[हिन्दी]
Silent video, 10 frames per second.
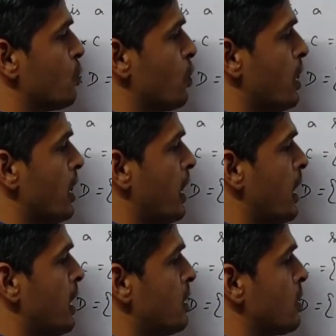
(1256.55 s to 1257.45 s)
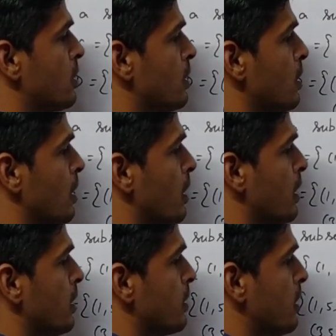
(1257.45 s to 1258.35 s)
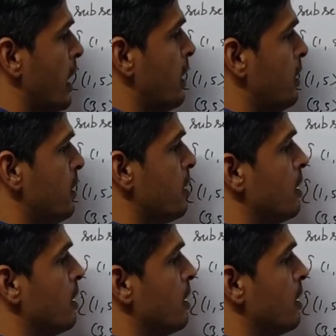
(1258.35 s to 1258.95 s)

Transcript: थ्री एट देन